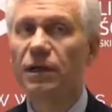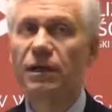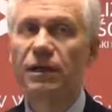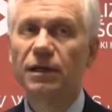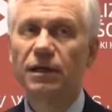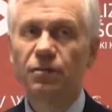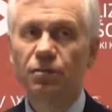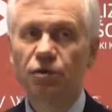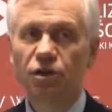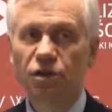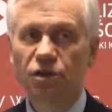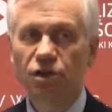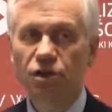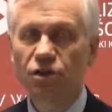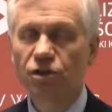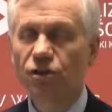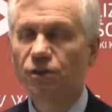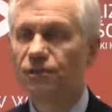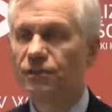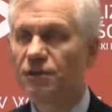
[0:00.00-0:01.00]

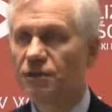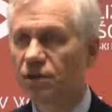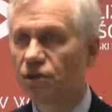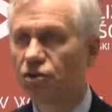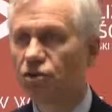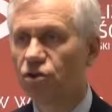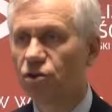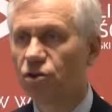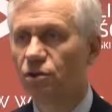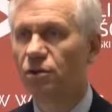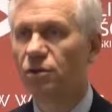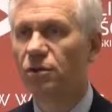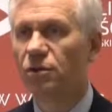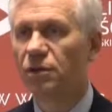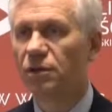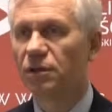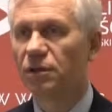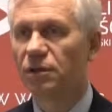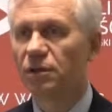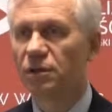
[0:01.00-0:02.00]
Przecież w styczniu
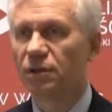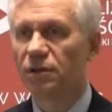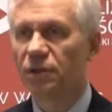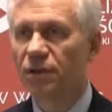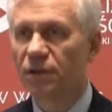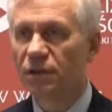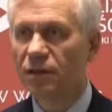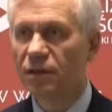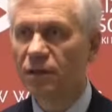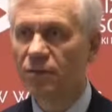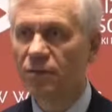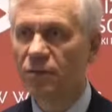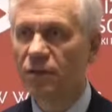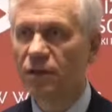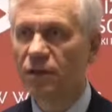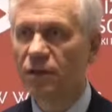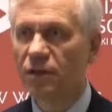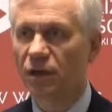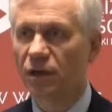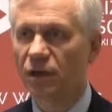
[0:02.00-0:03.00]

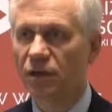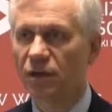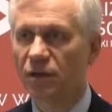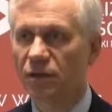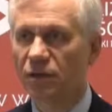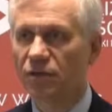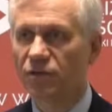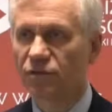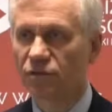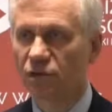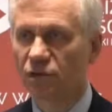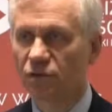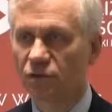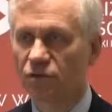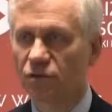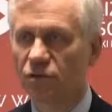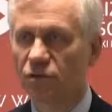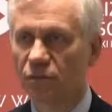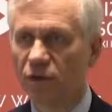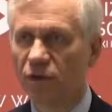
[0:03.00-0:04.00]
dynamika
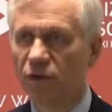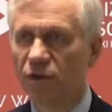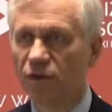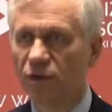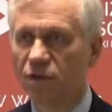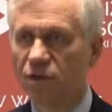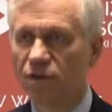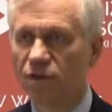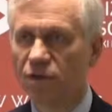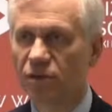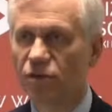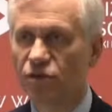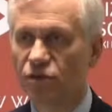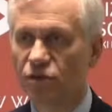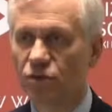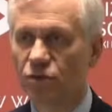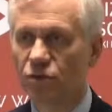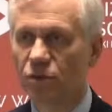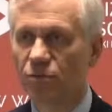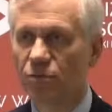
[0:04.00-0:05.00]
wzrostu imigracji w
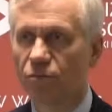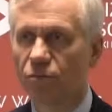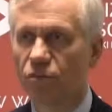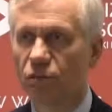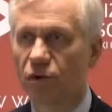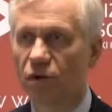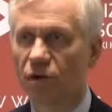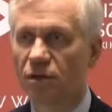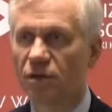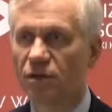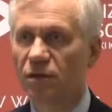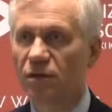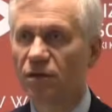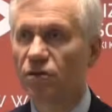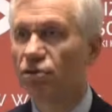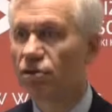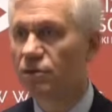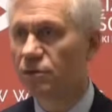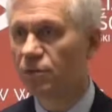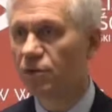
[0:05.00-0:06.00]
styczniu to była
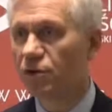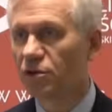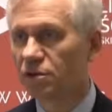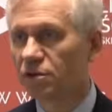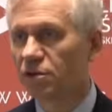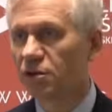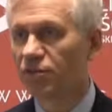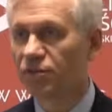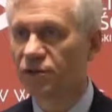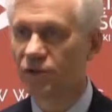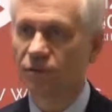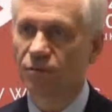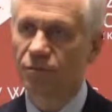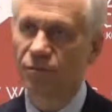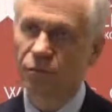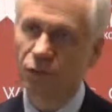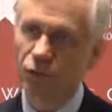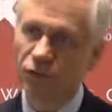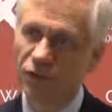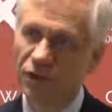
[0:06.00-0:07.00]
1000% w
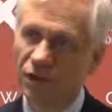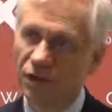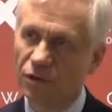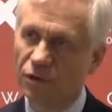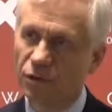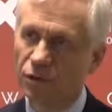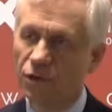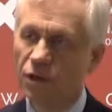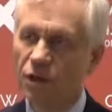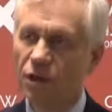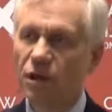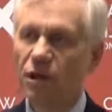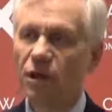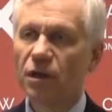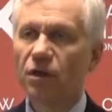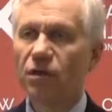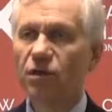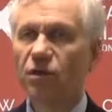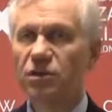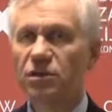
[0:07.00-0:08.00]
porównaniu
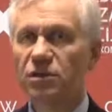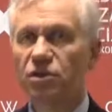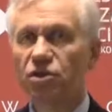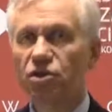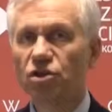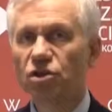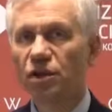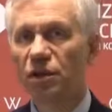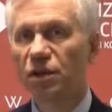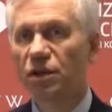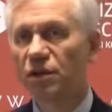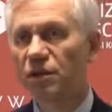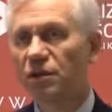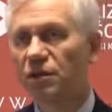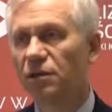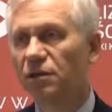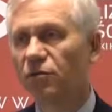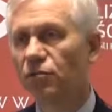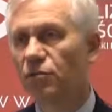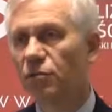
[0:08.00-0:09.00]
do stycznia
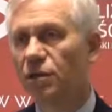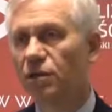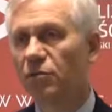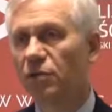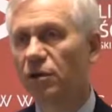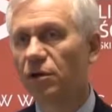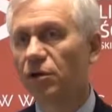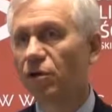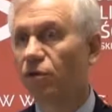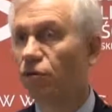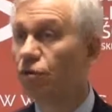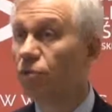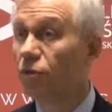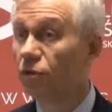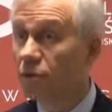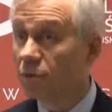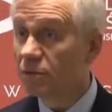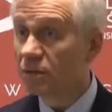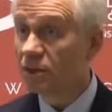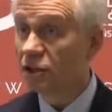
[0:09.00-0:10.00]
y, ubiegłego roku.
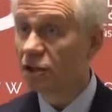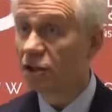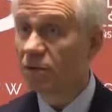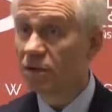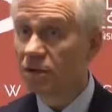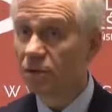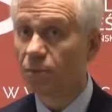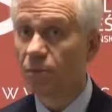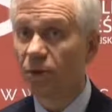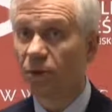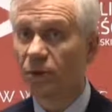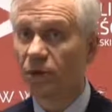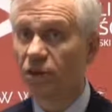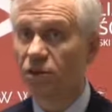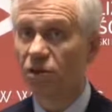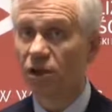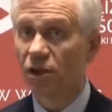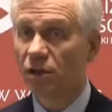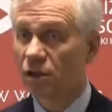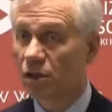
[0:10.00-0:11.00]
Potem zaczęła
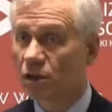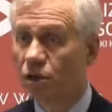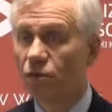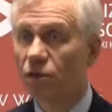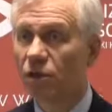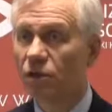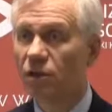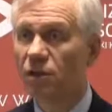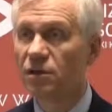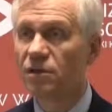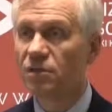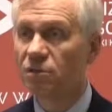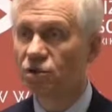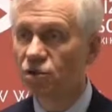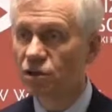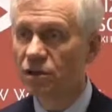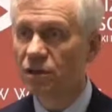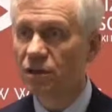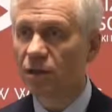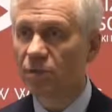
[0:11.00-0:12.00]
spadać, ale luty to jest
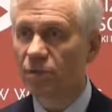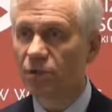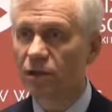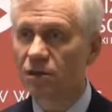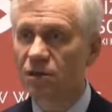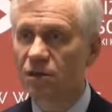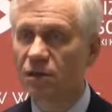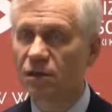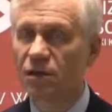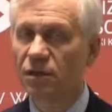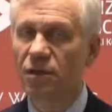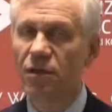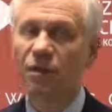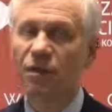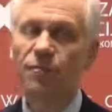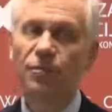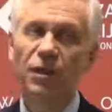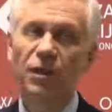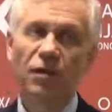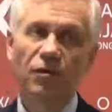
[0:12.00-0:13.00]
300%
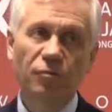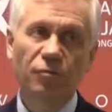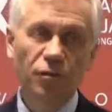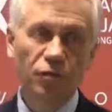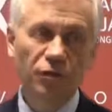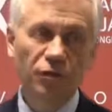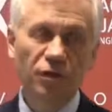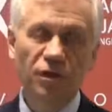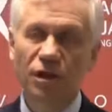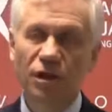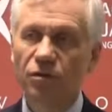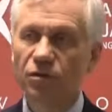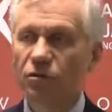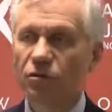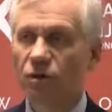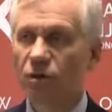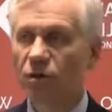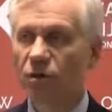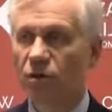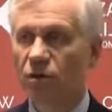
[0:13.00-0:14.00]
w porównaniu
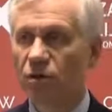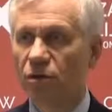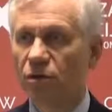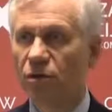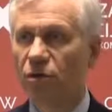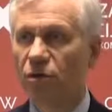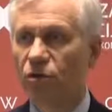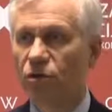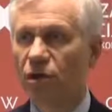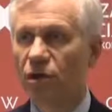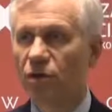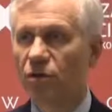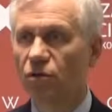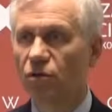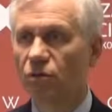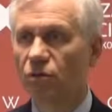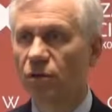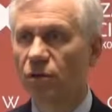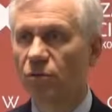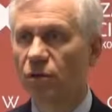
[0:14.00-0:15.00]
do y, lutego
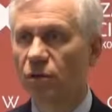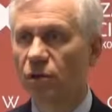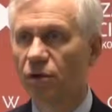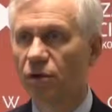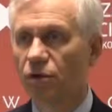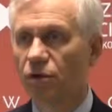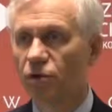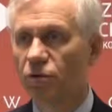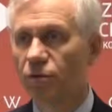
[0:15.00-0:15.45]
ubiegłego roku. Po